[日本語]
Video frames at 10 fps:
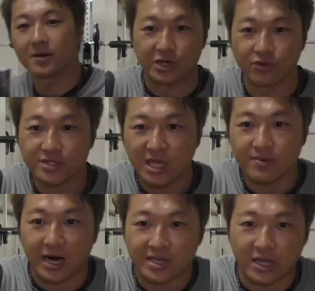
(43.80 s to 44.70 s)
いろんな成
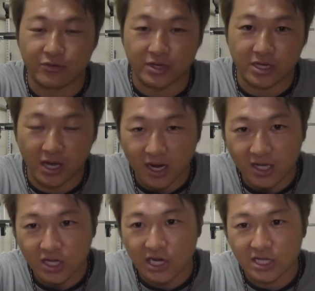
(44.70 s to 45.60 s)
分入ってるんで、結
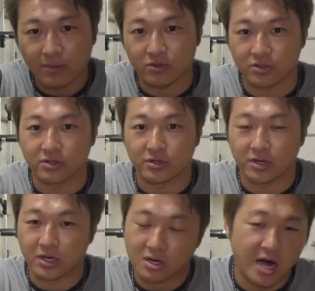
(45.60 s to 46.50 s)
果的に多
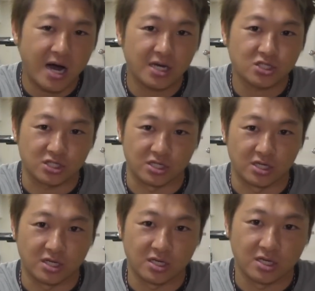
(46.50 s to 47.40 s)
分下半身、
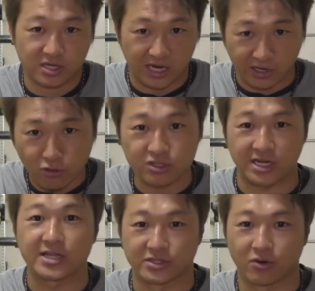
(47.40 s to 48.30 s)
脚力
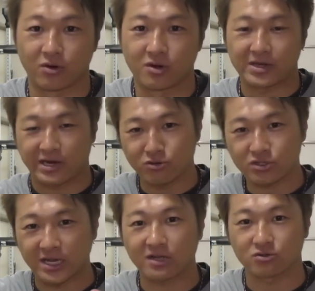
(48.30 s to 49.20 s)
じゃないですよ、脚
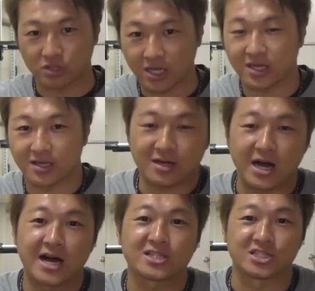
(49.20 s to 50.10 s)
力じゃなくって
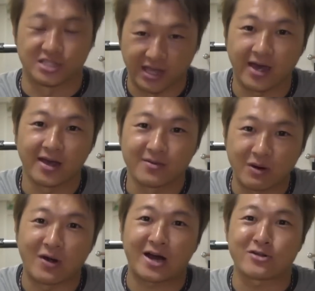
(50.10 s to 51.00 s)
下半身ね、ま
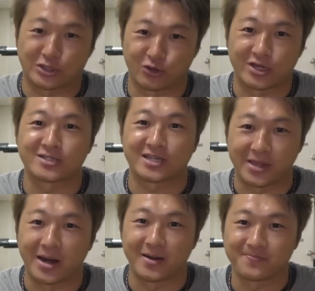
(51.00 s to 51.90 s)
あ分かるでしょ男性
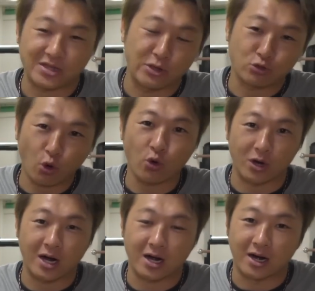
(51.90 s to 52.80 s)
ならっていうところ
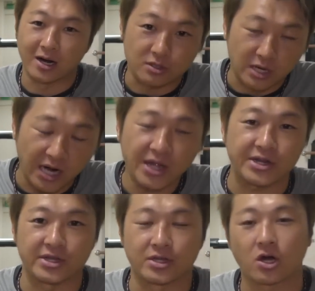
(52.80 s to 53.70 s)
がかな
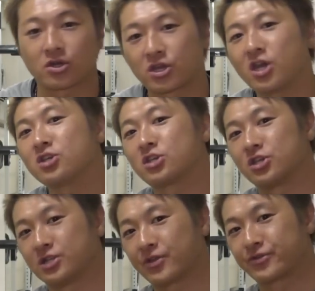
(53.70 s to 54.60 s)
りねなんか元
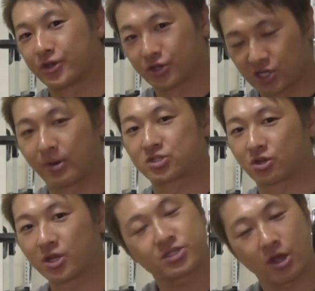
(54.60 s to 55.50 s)
気になってきまし
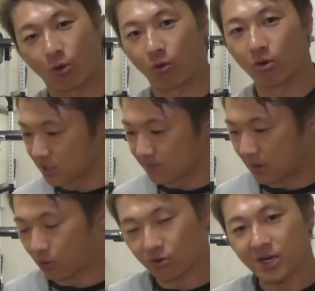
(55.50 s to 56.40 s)
た。なぜだろう、
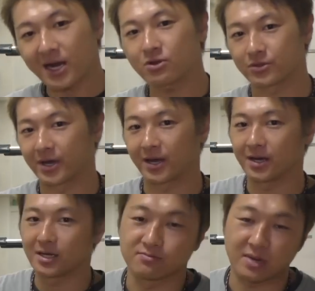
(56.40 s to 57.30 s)
まあ、この中の
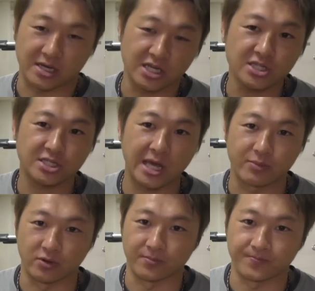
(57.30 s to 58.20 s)
ね、まあ、いい成
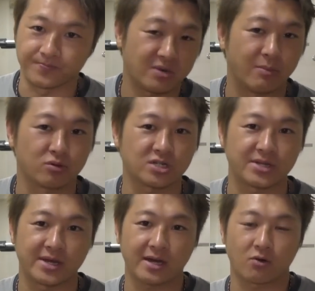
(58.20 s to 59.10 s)
分、まあ僕が
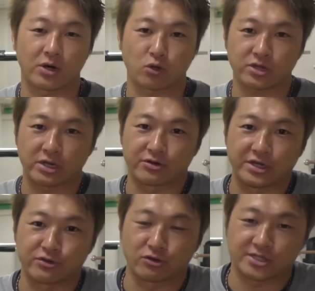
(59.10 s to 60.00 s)
ねこれ取ってる
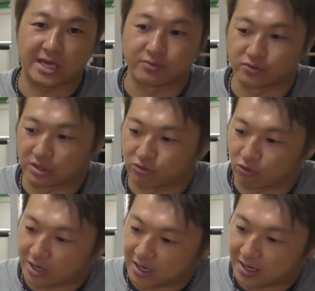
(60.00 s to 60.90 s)
理由の成分っていう
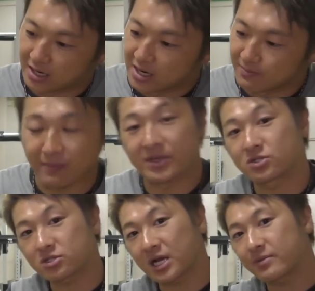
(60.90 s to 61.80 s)
のが、まあ、みっ
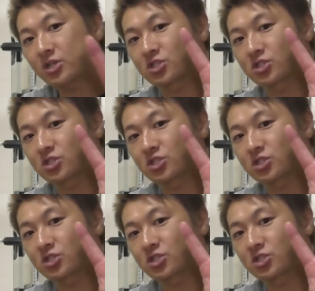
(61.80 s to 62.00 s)
つありま